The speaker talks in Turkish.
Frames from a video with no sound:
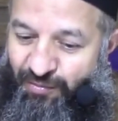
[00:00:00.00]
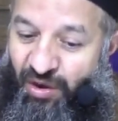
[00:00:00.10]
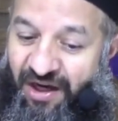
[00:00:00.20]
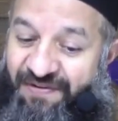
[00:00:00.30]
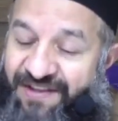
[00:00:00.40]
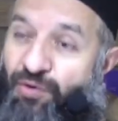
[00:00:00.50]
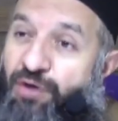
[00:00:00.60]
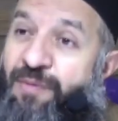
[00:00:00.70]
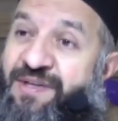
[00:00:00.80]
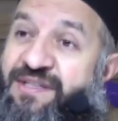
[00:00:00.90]
Muhalefetin
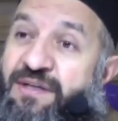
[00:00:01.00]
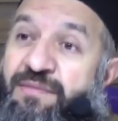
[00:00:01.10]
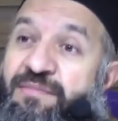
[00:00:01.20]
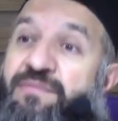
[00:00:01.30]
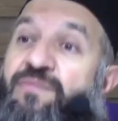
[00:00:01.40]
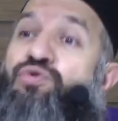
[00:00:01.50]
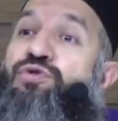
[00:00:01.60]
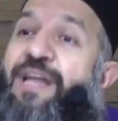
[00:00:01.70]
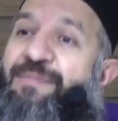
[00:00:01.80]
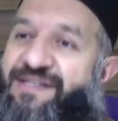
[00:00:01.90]
olmaması Muhalefet
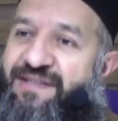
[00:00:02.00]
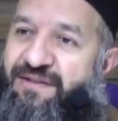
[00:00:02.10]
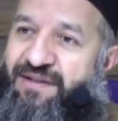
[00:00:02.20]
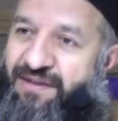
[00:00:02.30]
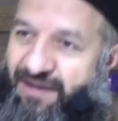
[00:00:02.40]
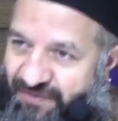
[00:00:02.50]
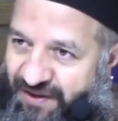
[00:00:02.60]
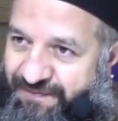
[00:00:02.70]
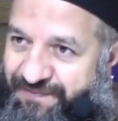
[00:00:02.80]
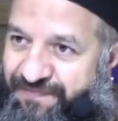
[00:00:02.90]
düşünülemezdir dedi. Muhalefet Evet.